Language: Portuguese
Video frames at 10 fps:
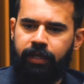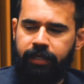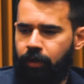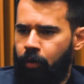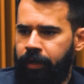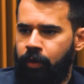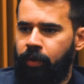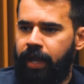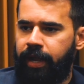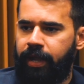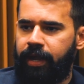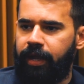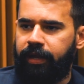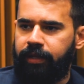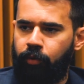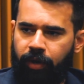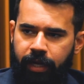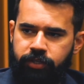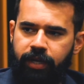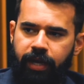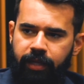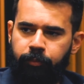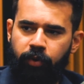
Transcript: Então eu crio um ganha-ganha-ganha, né? O cliente ganha